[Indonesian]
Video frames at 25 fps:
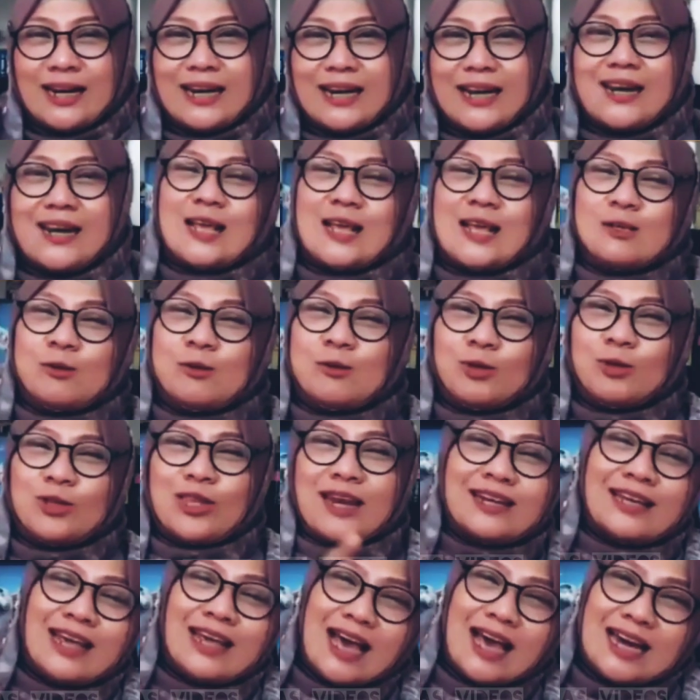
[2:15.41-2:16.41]
Karena
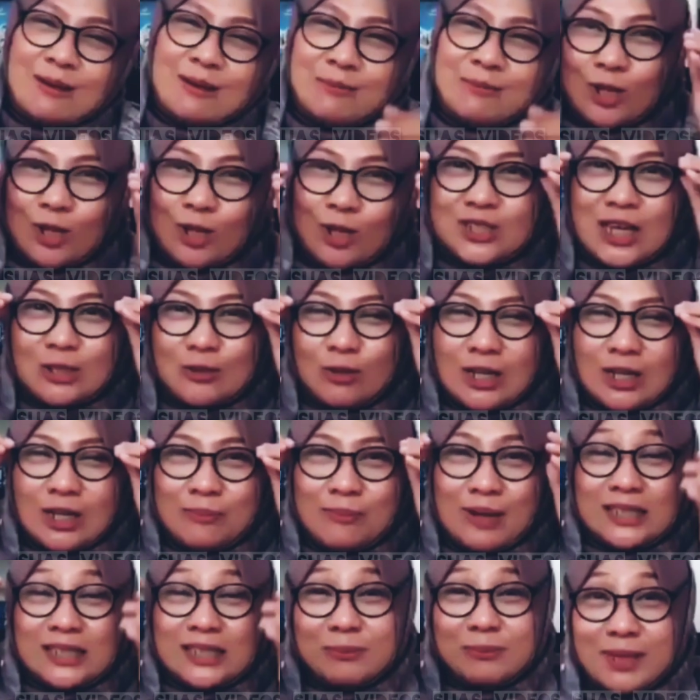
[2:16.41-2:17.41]
lanjutan di Ali Imran
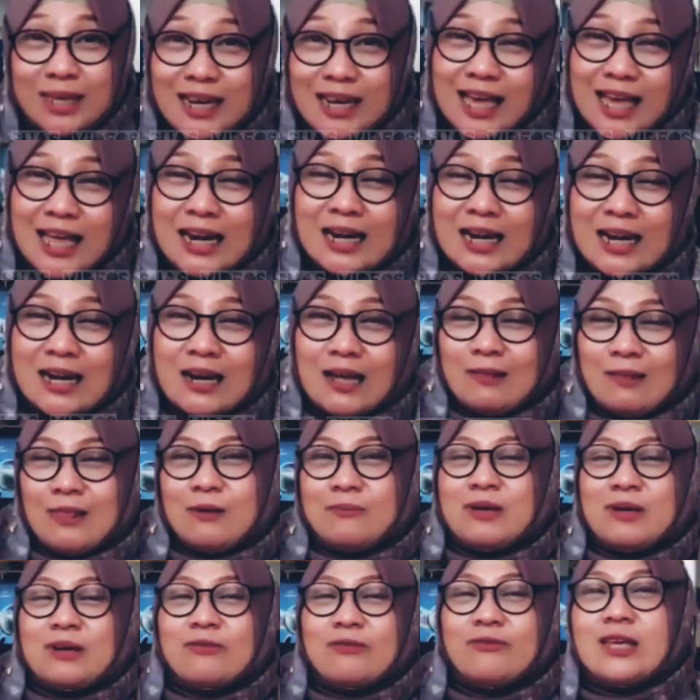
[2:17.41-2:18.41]
159
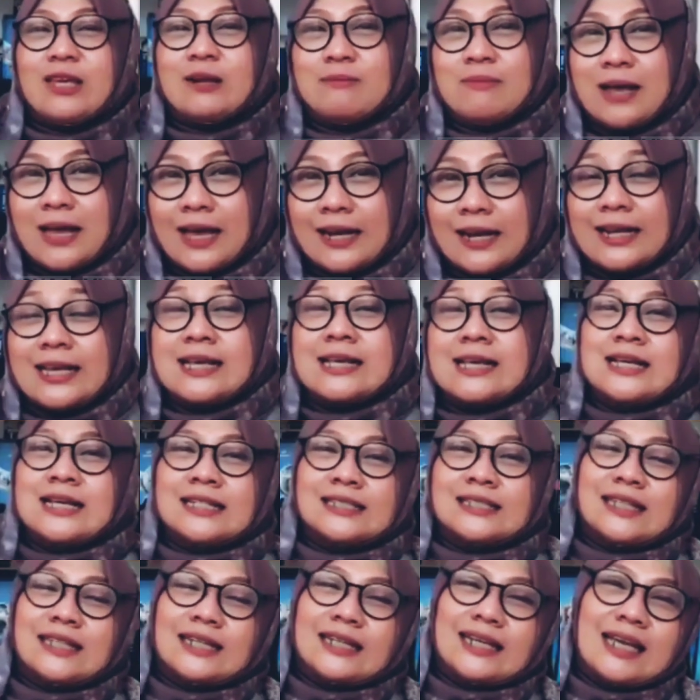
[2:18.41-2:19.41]
Allah berfirman,
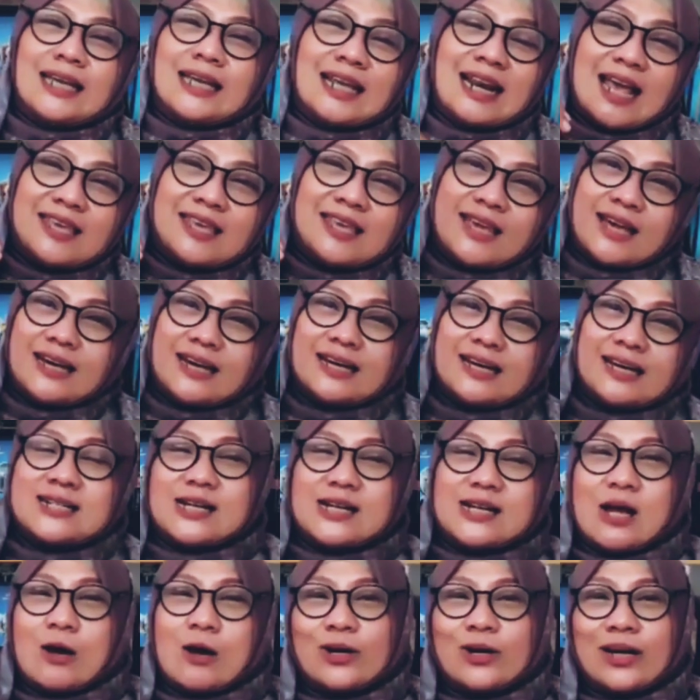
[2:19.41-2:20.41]
sekiranya
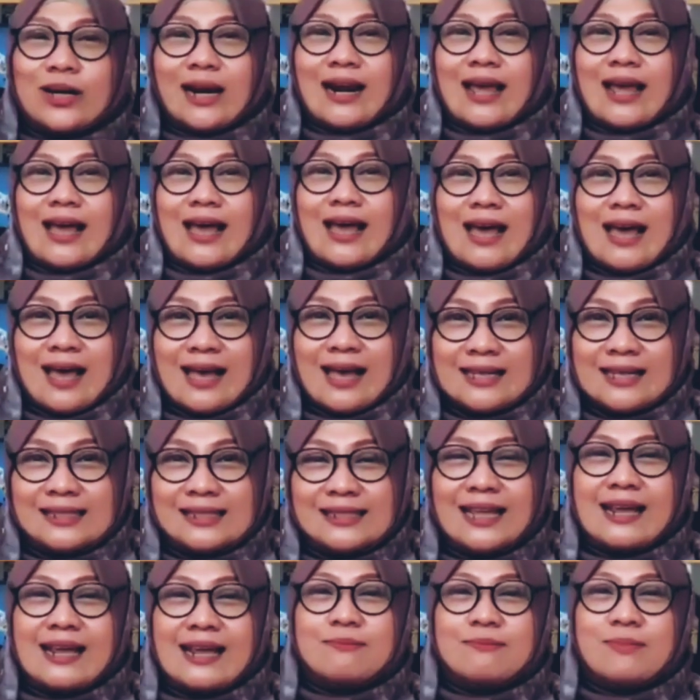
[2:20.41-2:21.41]
engkau
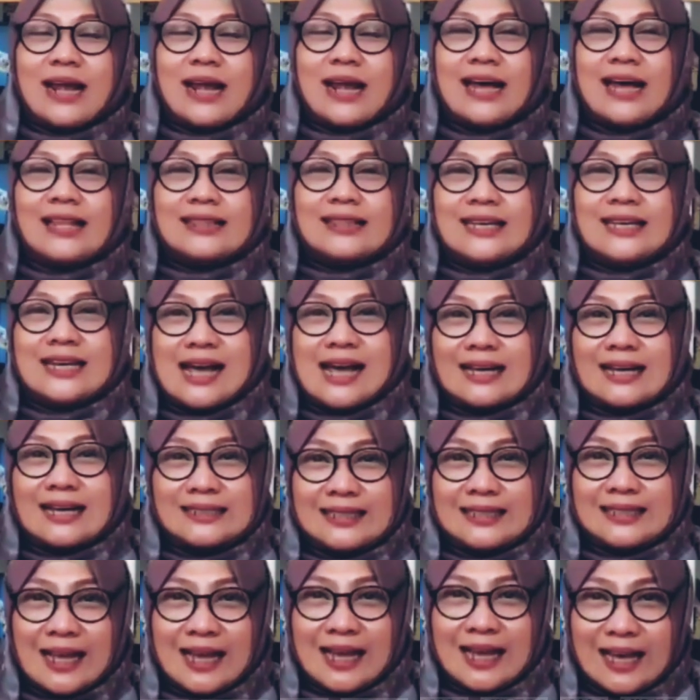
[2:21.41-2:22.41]
keras dan berhati
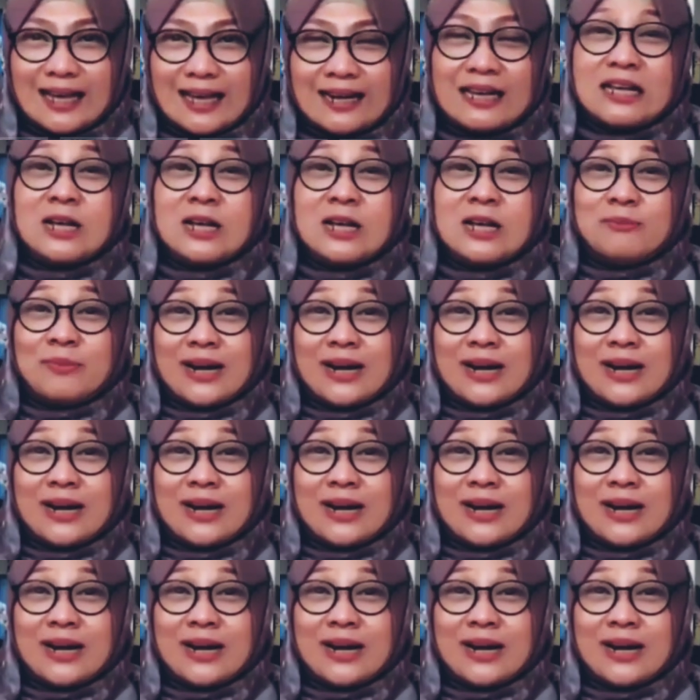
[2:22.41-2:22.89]
kasar,